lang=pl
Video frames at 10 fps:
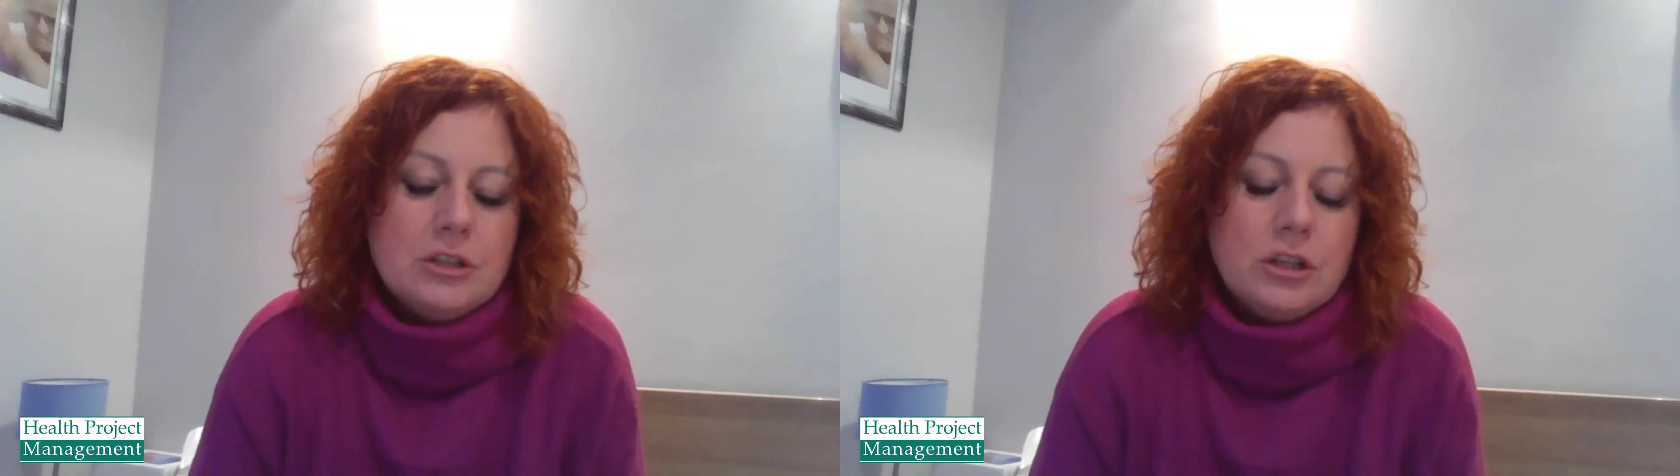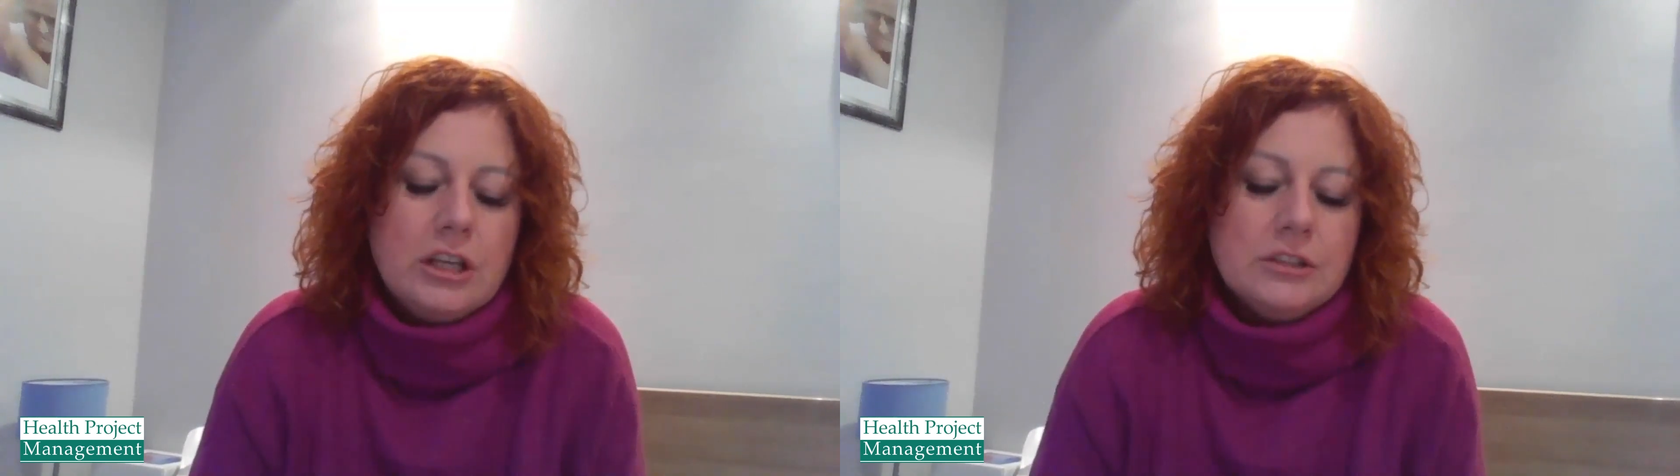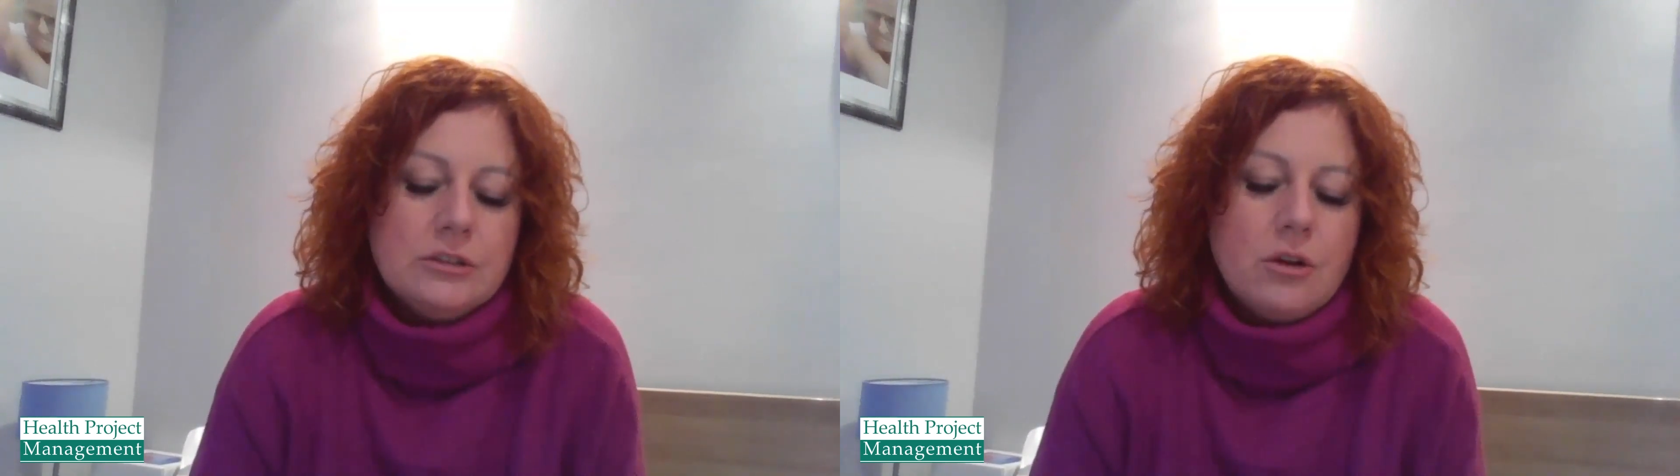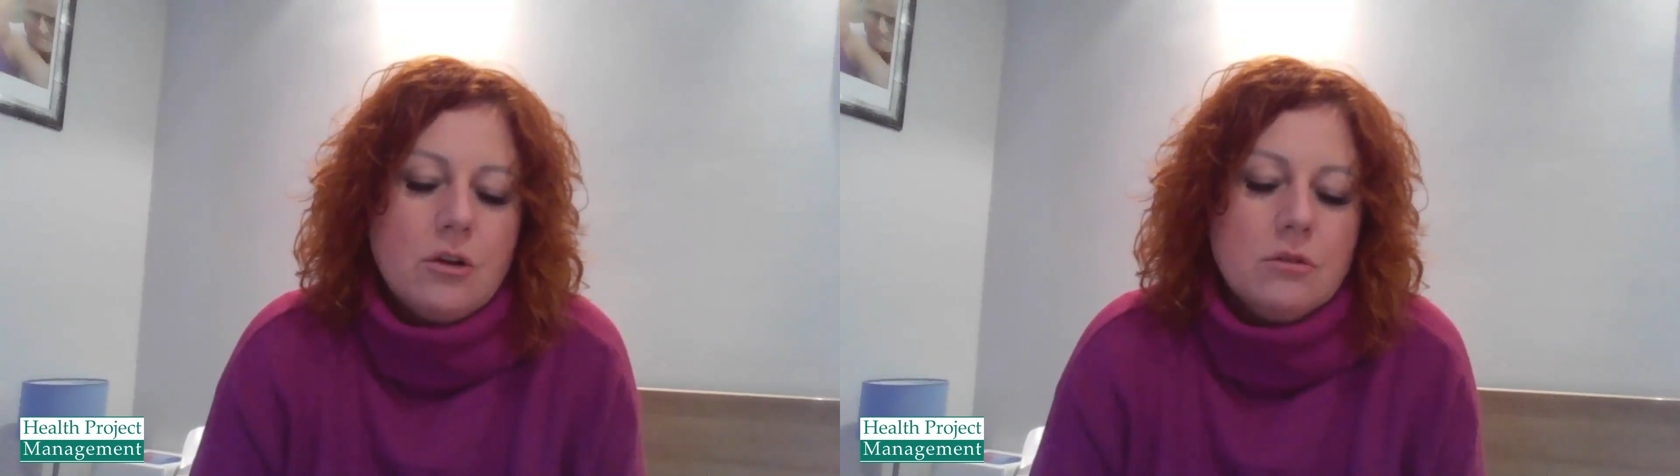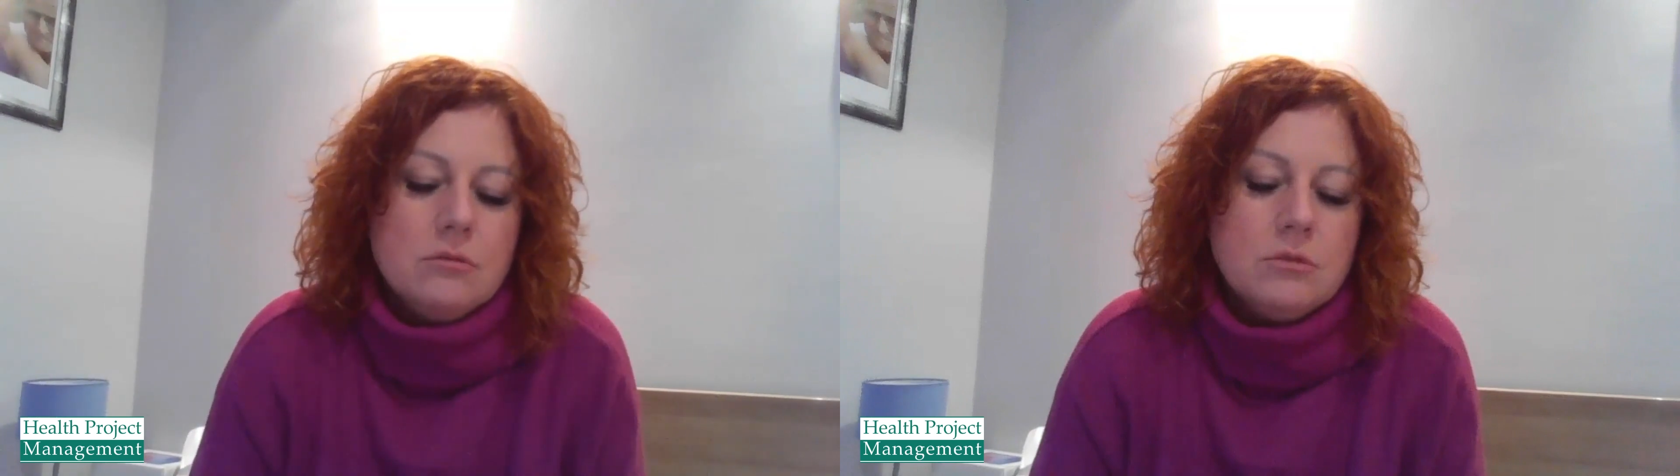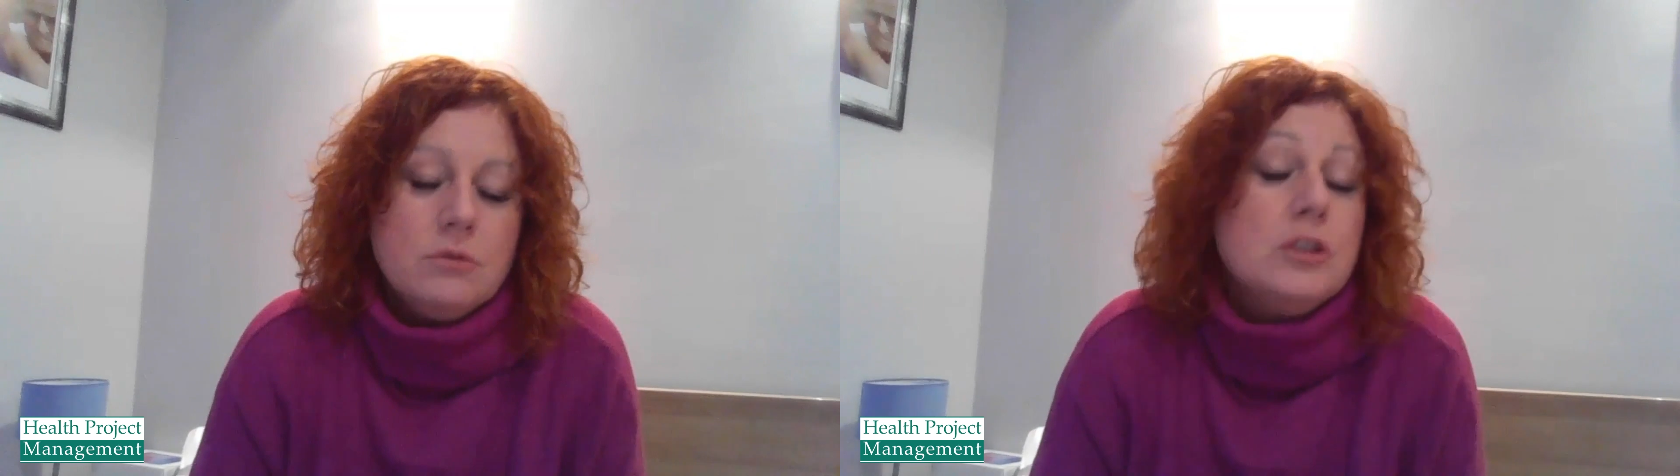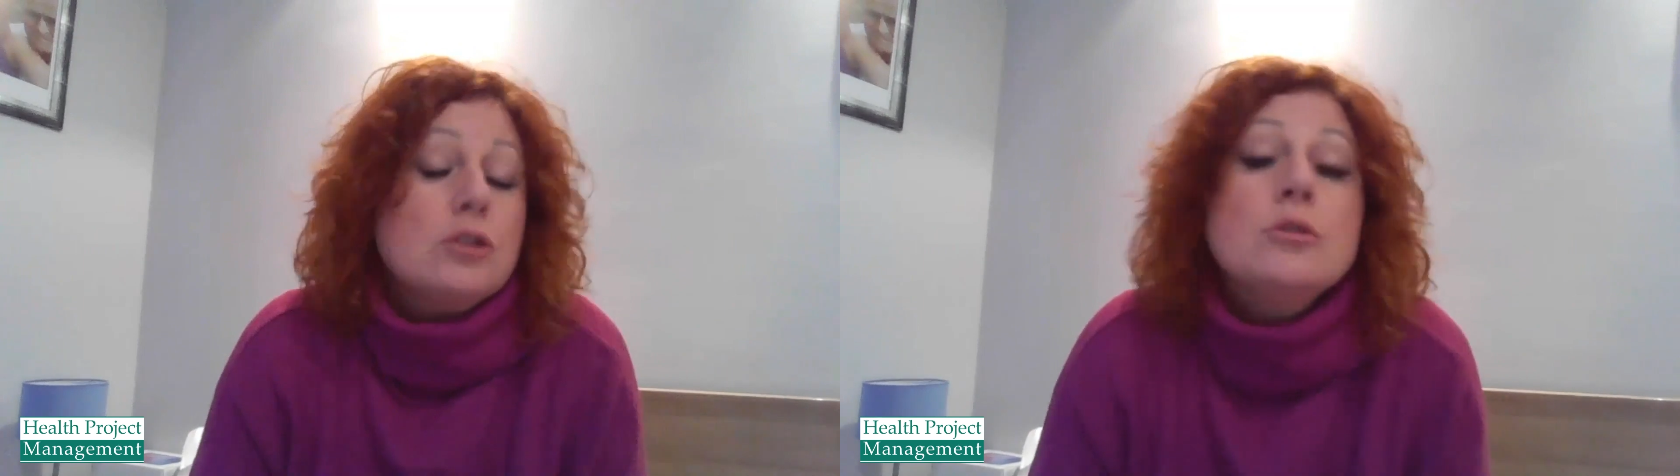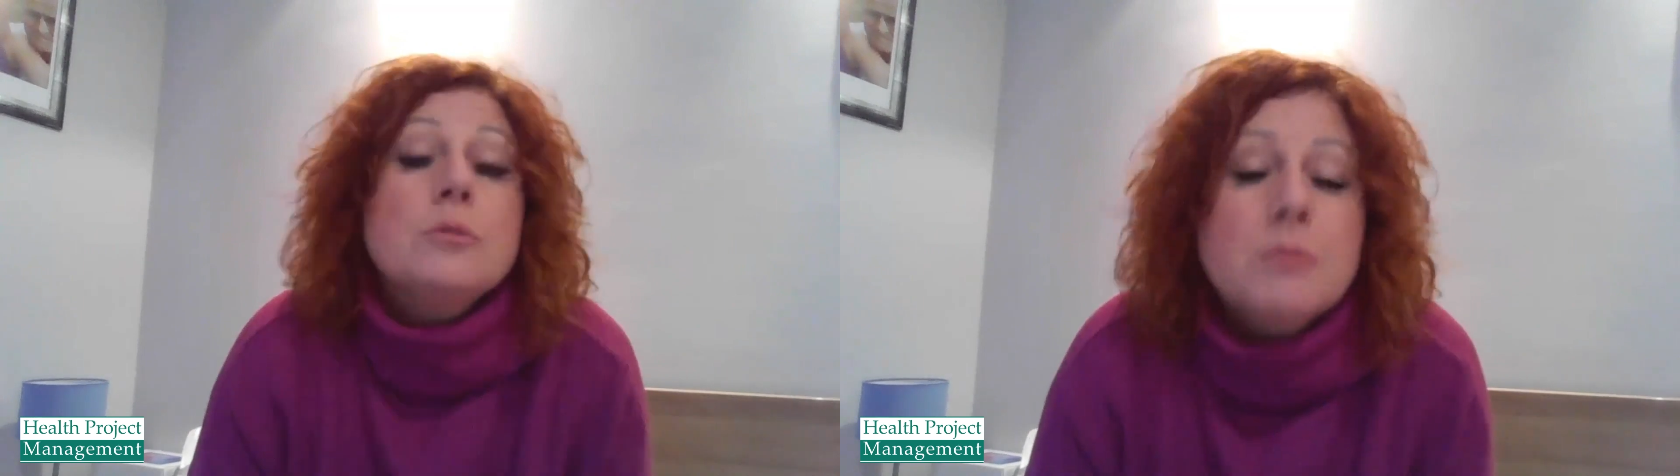że jest to
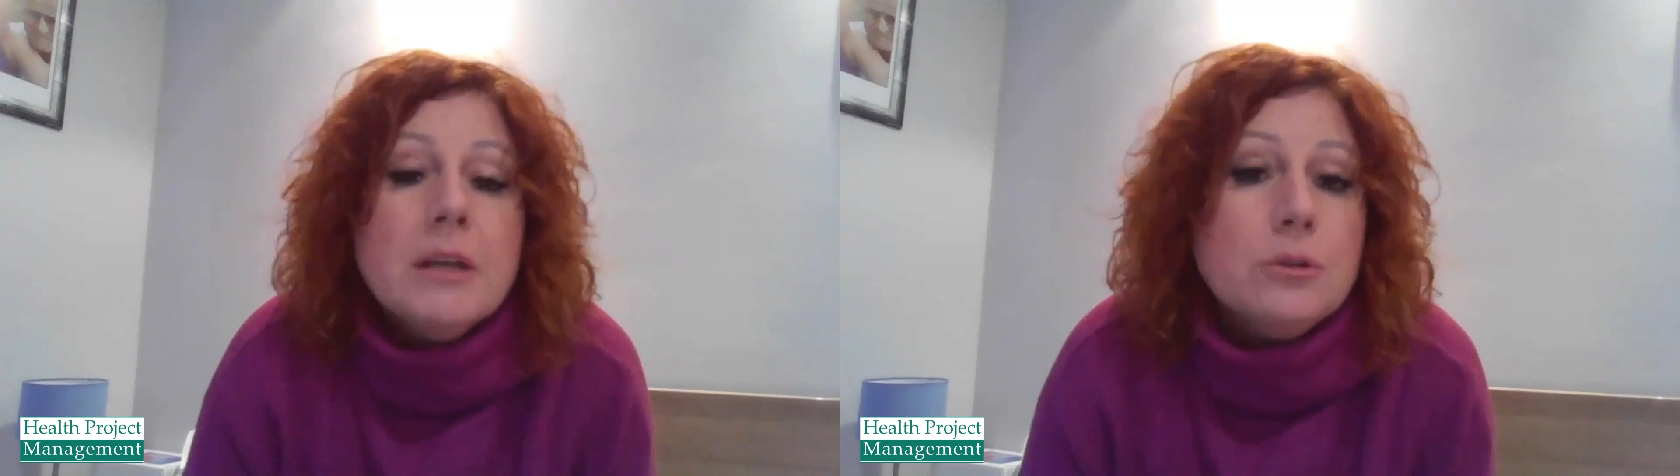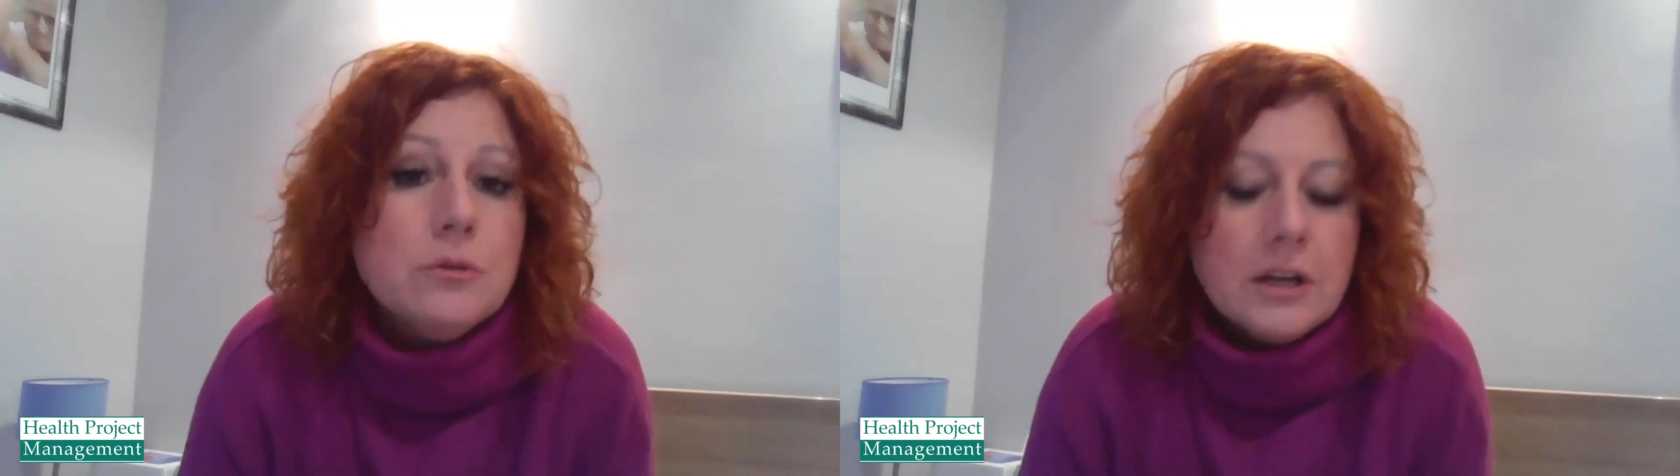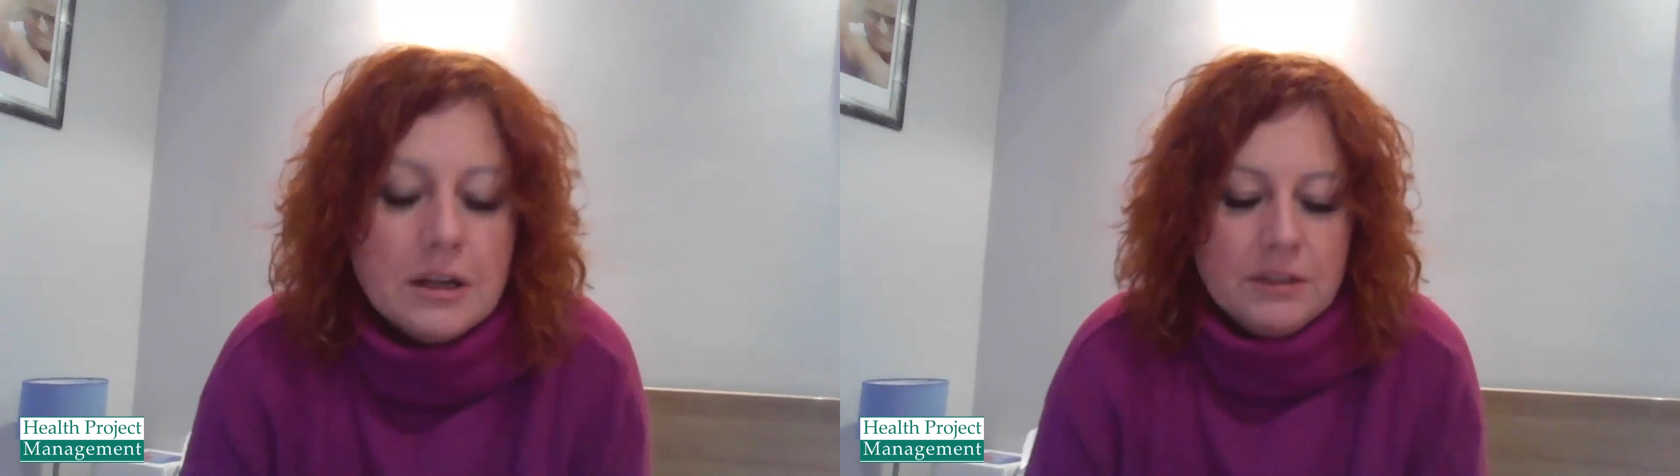również osób z mediów,